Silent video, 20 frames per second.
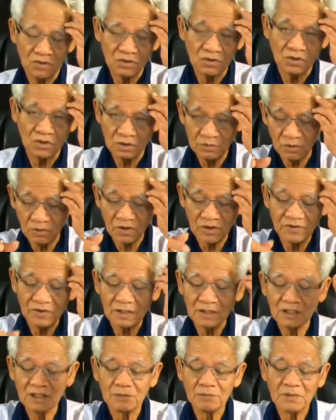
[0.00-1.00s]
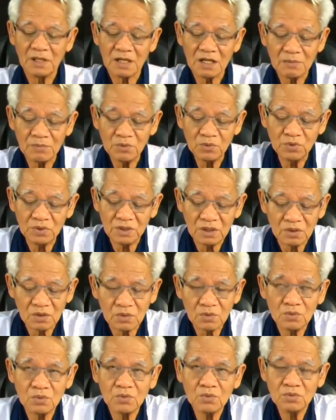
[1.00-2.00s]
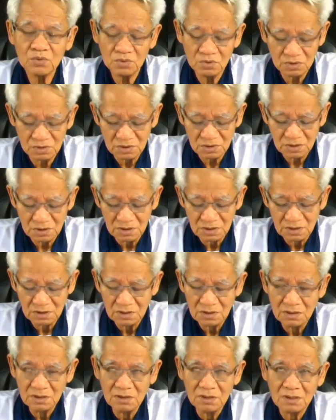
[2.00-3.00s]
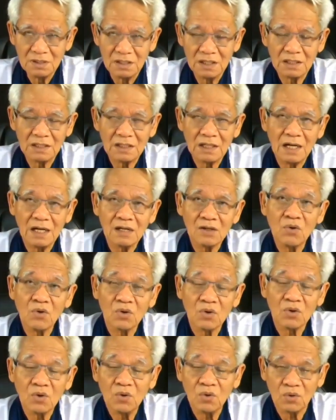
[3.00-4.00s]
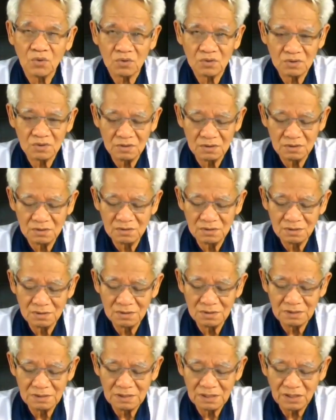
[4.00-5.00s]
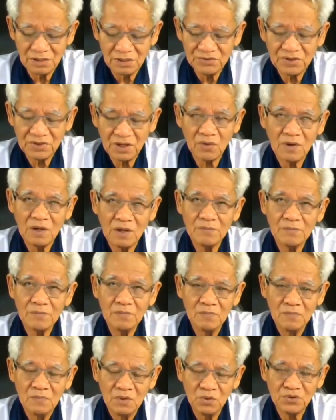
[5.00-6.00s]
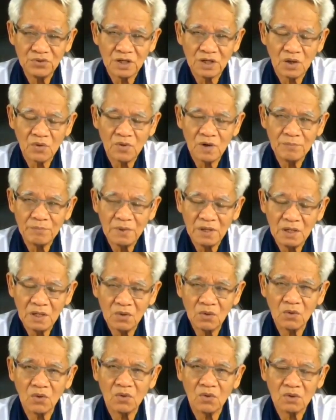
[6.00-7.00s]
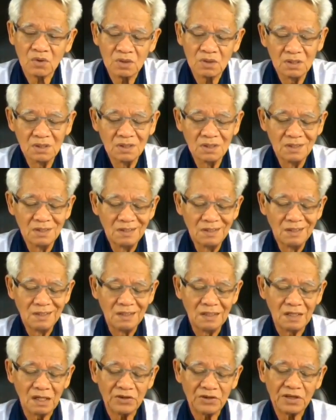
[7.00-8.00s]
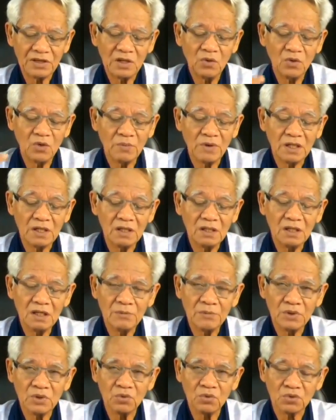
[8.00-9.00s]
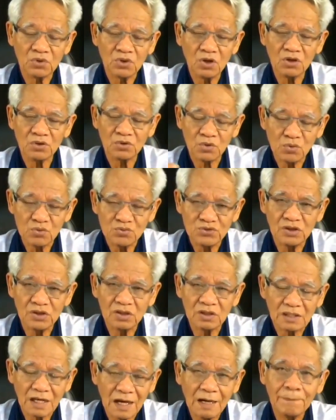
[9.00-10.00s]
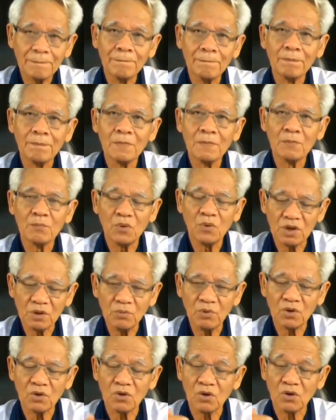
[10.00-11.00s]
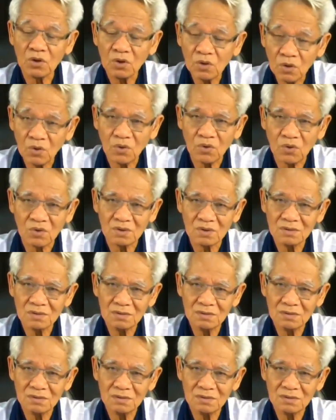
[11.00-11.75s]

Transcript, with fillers: ก็อย่างที่บอกเกิดมารับรู้เรียนรู้ ในทางโลกโลก ดังนั้นใช้ความรู้จักความเป็นโลก แล้วก็ใช้โลกใบนี้ให้มันถูกต้องตรงจริงตามบริบทของโลก